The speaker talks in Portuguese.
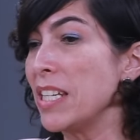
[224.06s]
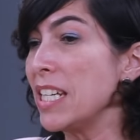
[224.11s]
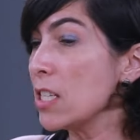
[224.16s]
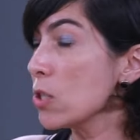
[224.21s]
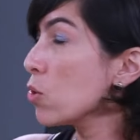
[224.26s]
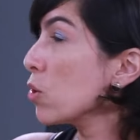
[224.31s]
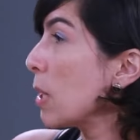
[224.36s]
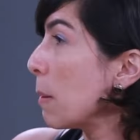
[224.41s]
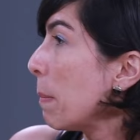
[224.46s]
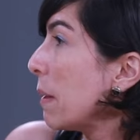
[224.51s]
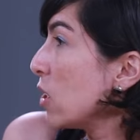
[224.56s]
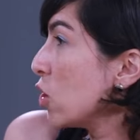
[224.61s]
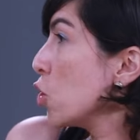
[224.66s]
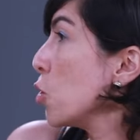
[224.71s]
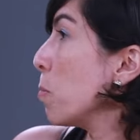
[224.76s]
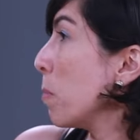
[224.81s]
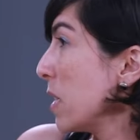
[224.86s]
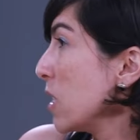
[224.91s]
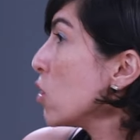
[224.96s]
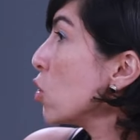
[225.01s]
E isso
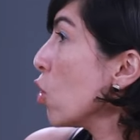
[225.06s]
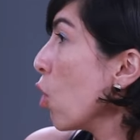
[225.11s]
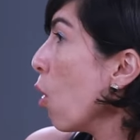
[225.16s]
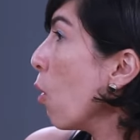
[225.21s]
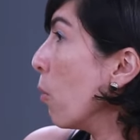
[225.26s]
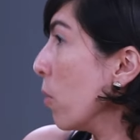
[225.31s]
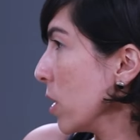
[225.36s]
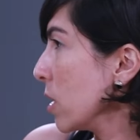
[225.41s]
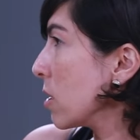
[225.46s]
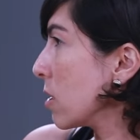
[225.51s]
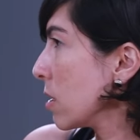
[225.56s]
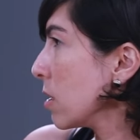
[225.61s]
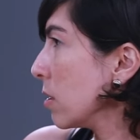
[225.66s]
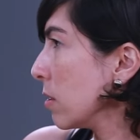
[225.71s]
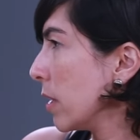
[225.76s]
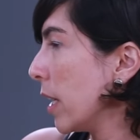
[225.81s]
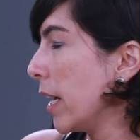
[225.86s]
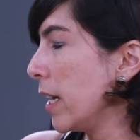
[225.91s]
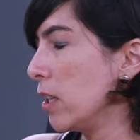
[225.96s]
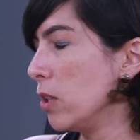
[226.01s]
depende de pessoas,
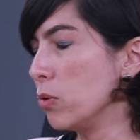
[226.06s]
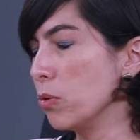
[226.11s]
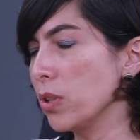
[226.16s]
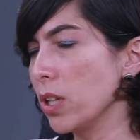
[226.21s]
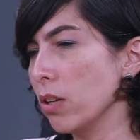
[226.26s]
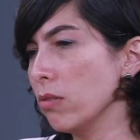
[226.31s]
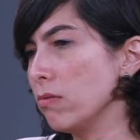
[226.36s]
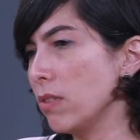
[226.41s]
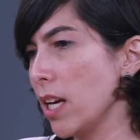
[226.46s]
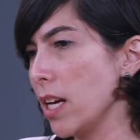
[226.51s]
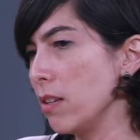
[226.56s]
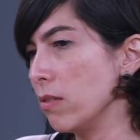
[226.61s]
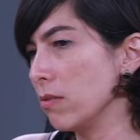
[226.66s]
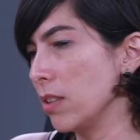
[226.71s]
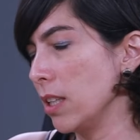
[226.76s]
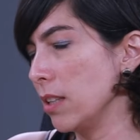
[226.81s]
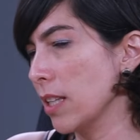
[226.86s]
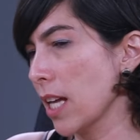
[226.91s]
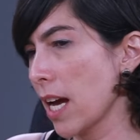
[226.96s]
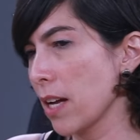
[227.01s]
né? E o que eu
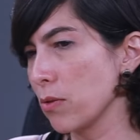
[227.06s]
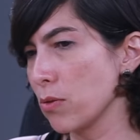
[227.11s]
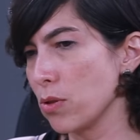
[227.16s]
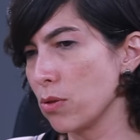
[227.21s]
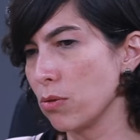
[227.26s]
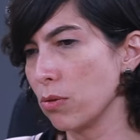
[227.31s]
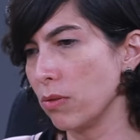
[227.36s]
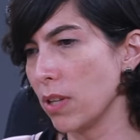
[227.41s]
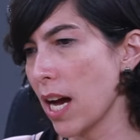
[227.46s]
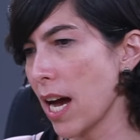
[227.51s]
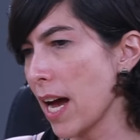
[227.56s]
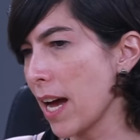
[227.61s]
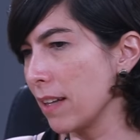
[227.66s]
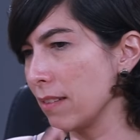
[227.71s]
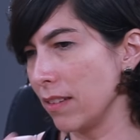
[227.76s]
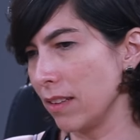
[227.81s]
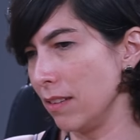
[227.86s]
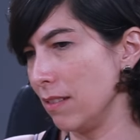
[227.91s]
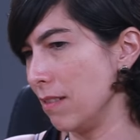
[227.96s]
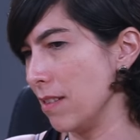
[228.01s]
tenho tentado
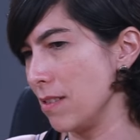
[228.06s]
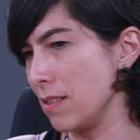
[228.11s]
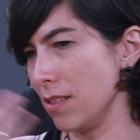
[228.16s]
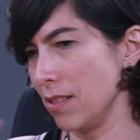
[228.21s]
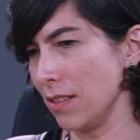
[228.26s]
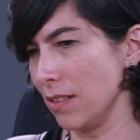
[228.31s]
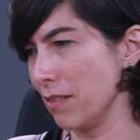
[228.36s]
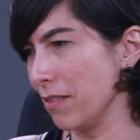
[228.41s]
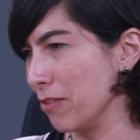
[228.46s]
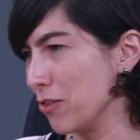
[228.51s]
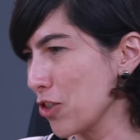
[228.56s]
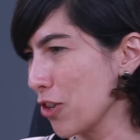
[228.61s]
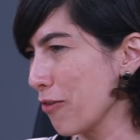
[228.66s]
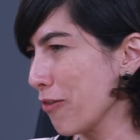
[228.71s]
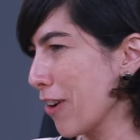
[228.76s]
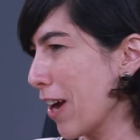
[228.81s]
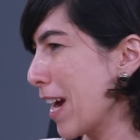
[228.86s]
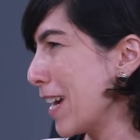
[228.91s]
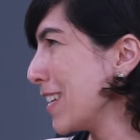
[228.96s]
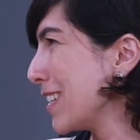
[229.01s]
estudar, assim,
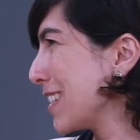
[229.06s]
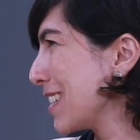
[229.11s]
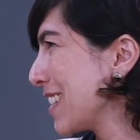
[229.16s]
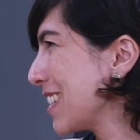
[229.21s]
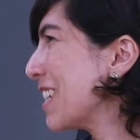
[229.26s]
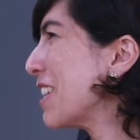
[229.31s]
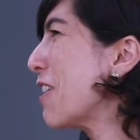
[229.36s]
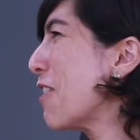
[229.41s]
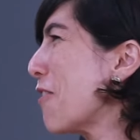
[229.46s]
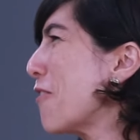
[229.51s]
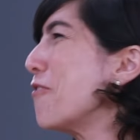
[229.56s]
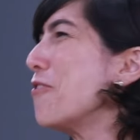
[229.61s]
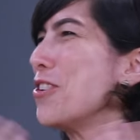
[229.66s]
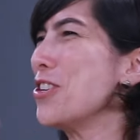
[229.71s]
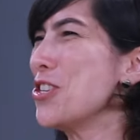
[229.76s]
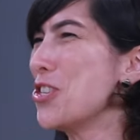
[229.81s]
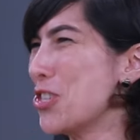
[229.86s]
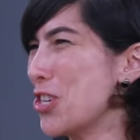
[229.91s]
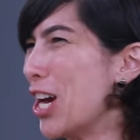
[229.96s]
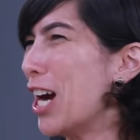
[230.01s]
já faz
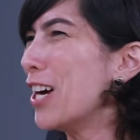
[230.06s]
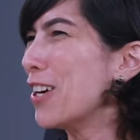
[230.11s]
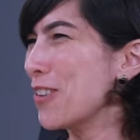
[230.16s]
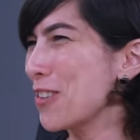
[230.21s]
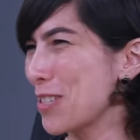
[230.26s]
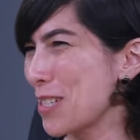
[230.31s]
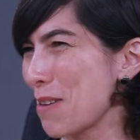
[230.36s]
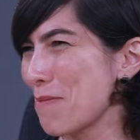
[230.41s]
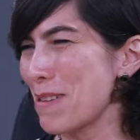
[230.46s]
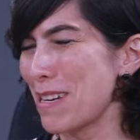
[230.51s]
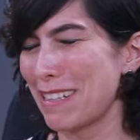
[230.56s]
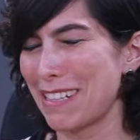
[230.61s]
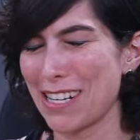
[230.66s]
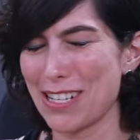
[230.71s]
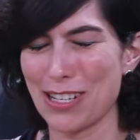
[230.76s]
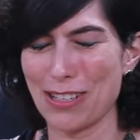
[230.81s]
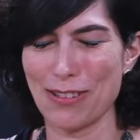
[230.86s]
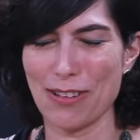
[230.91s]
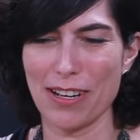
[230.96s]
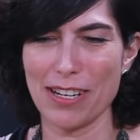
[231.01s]
20 anos na minha
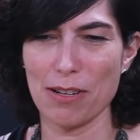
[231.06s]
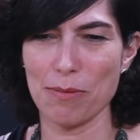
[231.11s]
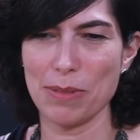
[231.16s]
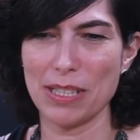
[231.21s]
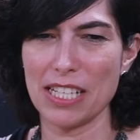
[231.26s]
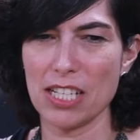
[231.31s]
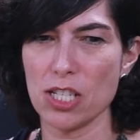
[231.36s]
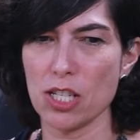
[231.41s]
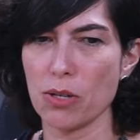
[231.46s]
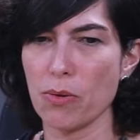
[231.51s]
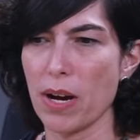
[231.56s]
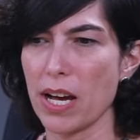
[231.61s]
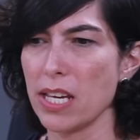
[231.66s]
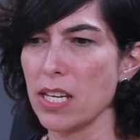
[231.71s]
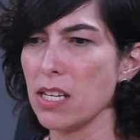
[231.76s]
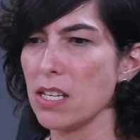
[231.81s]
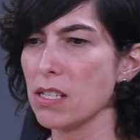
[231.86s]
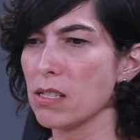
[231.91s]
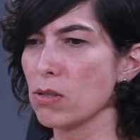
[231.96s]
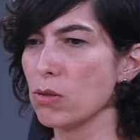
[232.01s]
trajetória eu me dedico
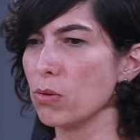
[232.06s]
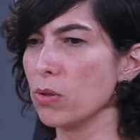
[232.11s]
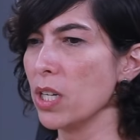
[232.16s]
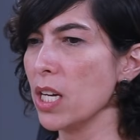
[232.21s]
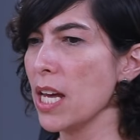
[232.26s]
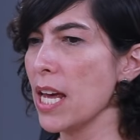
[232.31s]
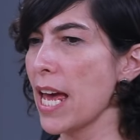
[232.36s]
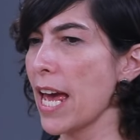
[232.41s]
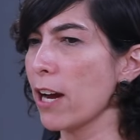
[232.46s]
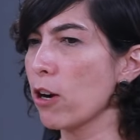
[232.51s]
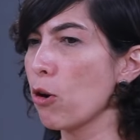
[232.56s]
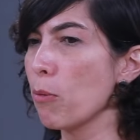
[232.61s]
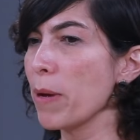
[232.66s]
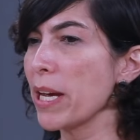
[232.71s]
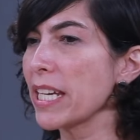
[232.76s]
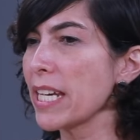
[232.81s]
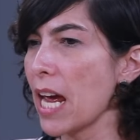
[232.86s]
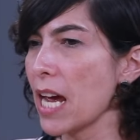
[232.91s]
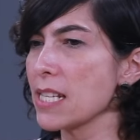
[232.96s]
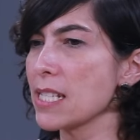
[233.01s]
a isso, é
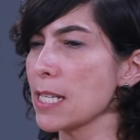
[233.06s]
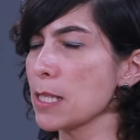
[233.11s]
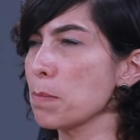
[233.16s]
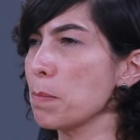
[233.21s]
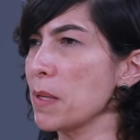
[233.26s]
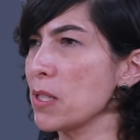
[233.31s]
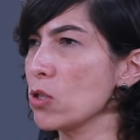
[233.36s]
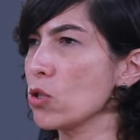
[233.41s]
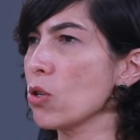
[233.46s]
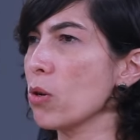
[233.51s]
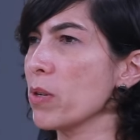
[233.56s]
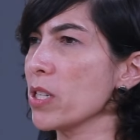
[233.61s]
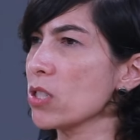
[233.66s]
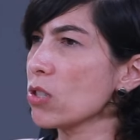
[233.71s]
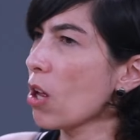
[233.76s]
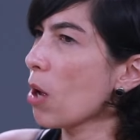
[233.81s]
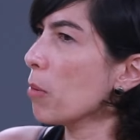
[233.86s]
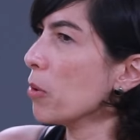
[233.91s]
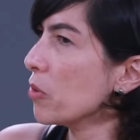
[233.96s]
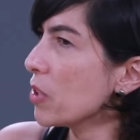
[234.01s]
como é que essas
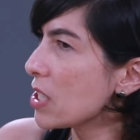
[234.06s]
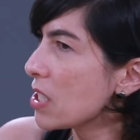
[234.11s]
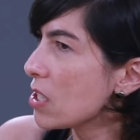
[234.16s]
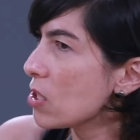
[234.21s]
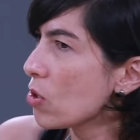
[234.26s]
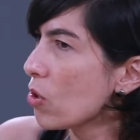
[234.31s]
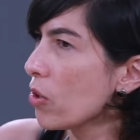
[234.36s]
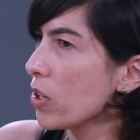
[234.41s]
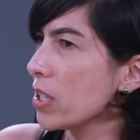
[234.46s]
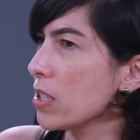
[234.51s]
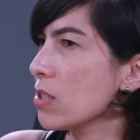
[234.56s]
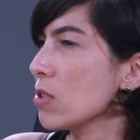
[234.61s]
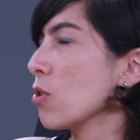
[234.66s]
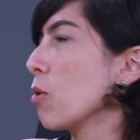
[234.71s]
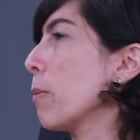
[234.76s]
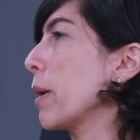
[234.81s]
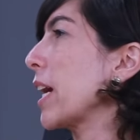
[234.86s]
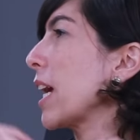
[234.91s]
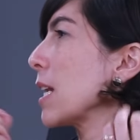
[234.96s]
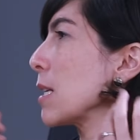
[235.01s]
pessoas tomam
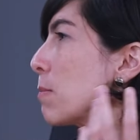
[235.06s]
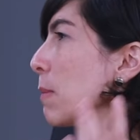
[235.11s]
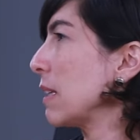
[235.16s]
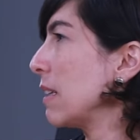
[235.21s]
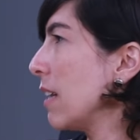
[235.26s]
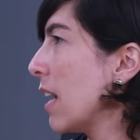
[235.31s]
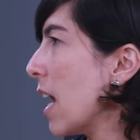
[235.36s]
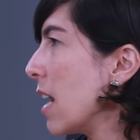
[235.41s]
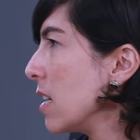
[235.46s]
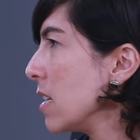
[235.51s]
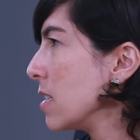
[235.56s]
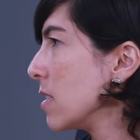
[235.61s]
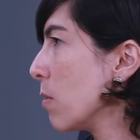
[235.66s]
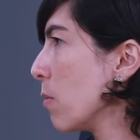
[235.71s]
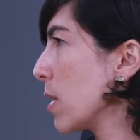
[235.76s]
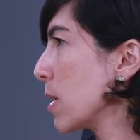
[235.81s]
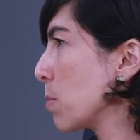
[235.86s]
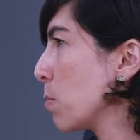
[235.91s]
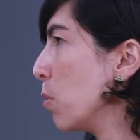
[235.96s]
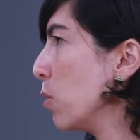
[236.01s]
decisões, como é que elas
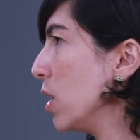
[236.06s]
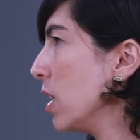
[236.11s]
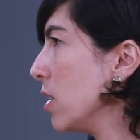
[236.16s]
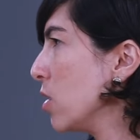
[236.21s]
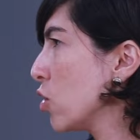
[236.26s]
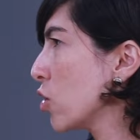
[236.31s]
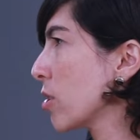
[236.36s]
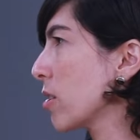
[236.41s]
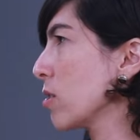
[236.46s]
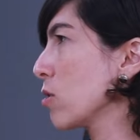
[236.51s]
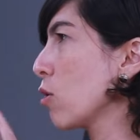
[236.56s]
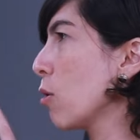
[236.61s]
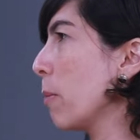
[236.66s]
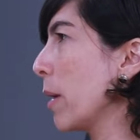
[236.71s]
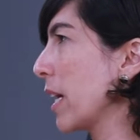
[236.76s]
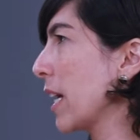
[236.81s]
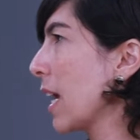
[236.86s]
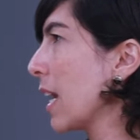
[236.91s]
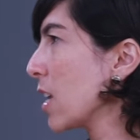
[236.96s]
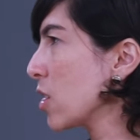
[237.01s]
materializam as políticas,
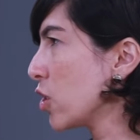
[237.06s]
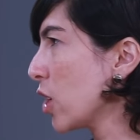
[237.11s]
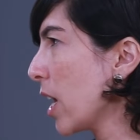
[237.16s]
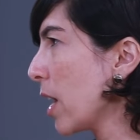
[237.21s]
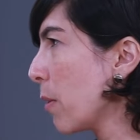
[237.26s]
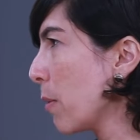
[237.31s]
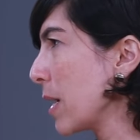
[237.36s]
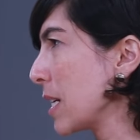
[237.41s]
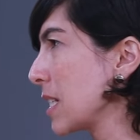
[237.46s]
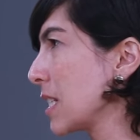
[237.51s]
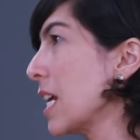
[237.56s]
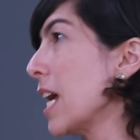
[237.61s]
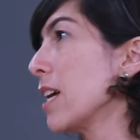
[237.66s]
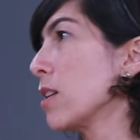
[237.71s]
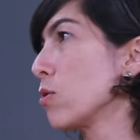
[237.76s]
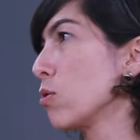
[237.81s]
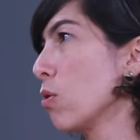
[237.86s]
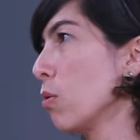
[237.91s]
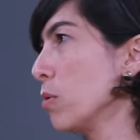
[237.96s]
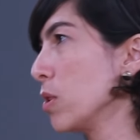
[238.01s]
como é que elas geram
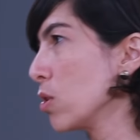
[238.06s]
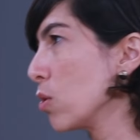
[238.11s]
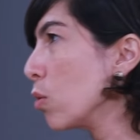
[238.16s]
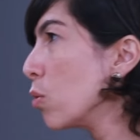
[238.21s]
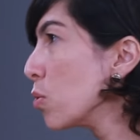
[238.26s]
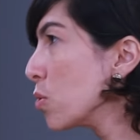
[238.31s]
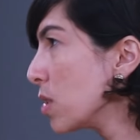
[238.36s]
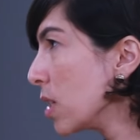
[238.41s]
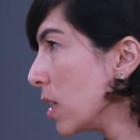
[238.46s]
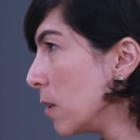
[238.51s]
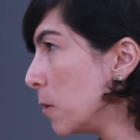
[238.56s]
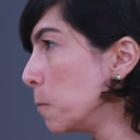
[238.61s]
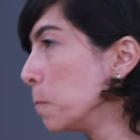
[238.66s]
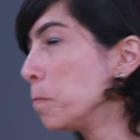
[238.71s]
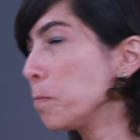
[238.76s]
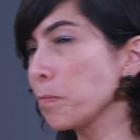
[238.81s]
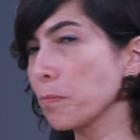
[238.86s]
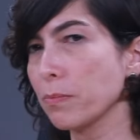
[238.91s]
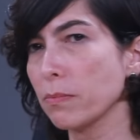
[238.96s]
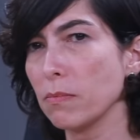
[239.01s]
acesso ou
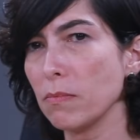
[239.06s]
exclusão